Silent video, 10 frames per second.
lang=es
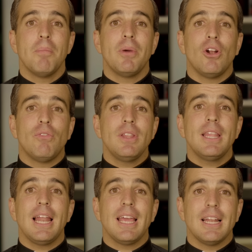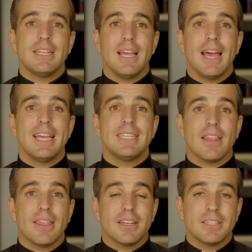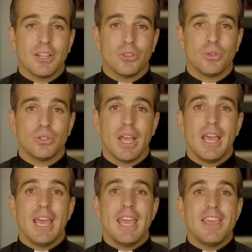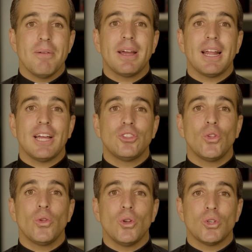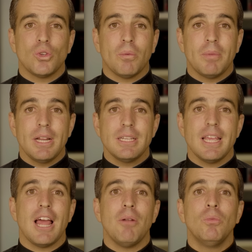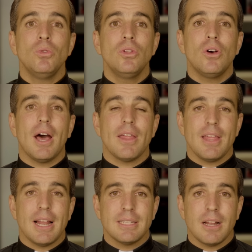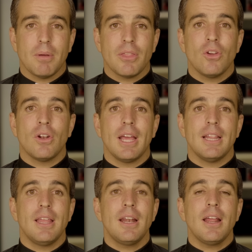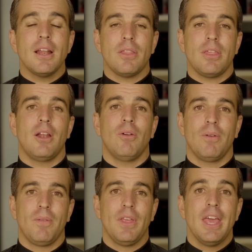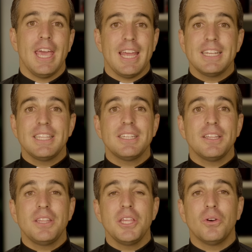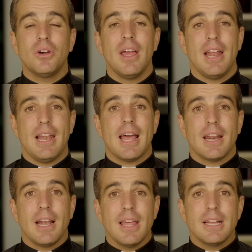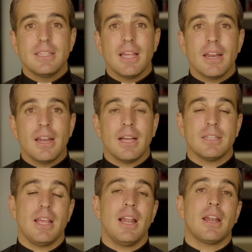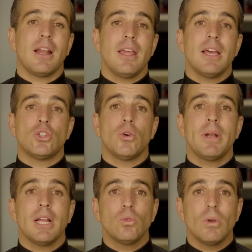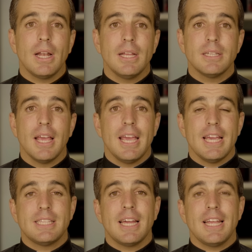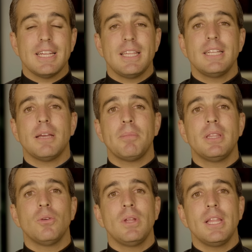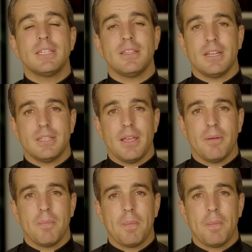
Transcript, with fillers: pero el fin de la Iglesia es hacer santos y llevar a todos los hombres y al mundo hacia la salvación eterna en el cielo. En este sentido, las realidades terrenas y las realidades sobrenaturales están estrechamente unidas entre sí.